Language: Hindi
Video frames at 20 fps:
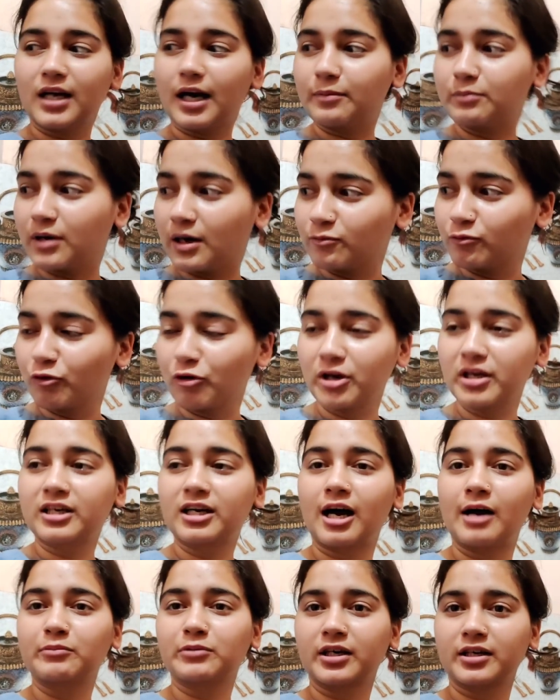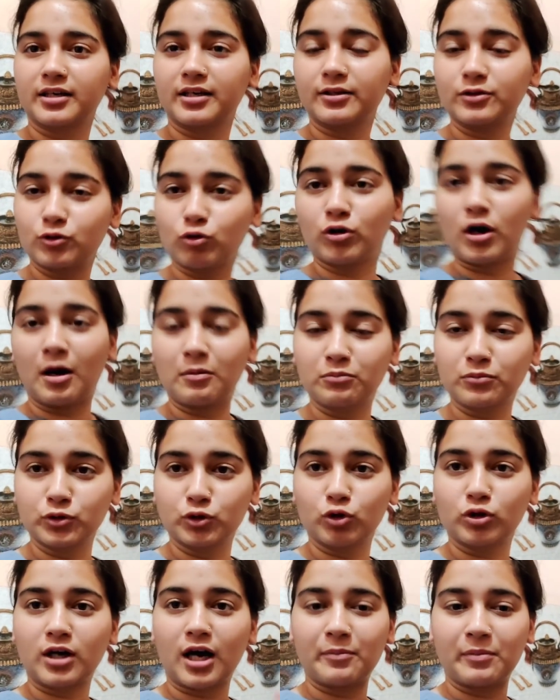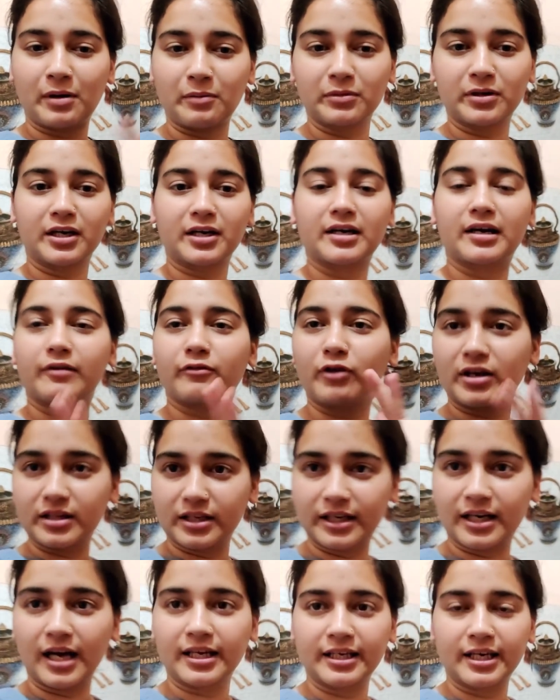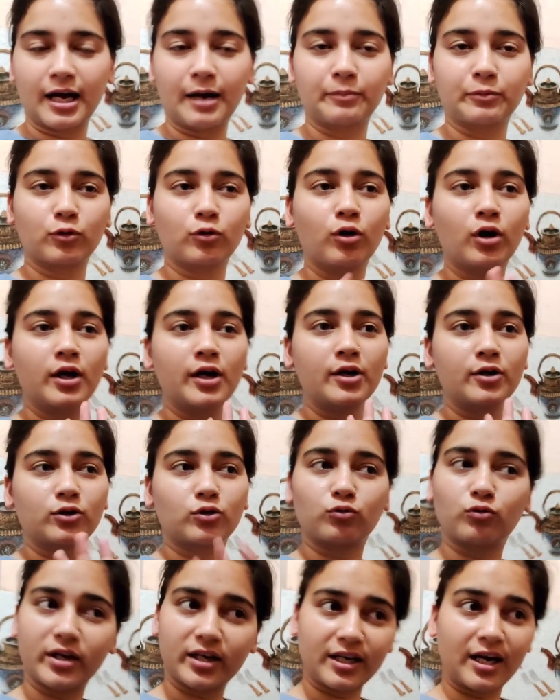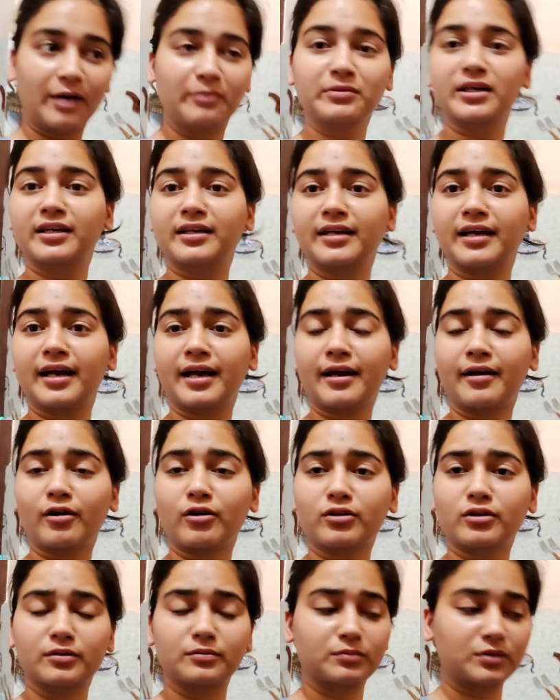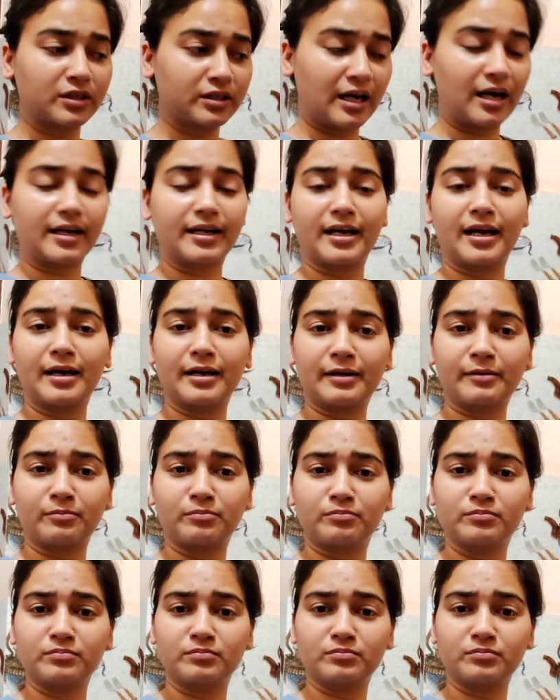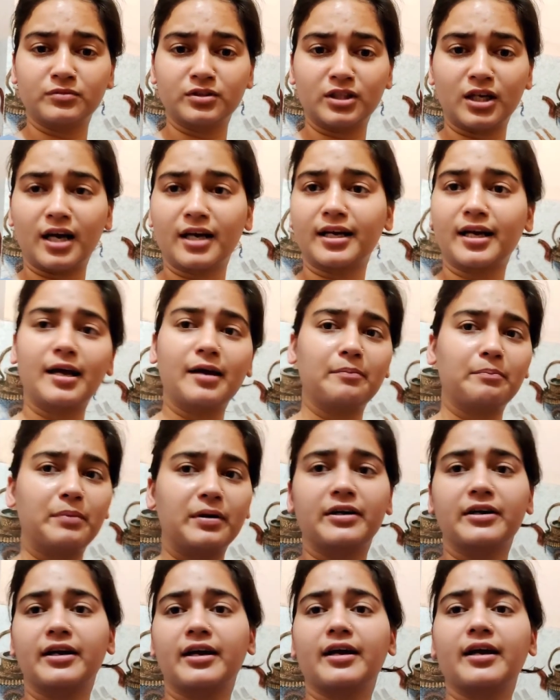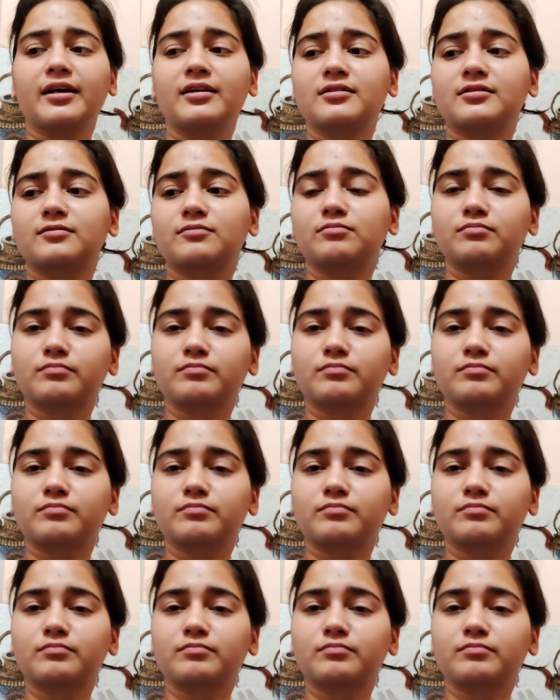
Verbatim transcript: अब हम वही काम कर रहे हैं जो हम जो काम हम कर रहे हैं वही दिखाएंगे आपको तो वही काम कर रहे हैं और खा रहे हैं जा रहे हैं पढ़ रहे हैं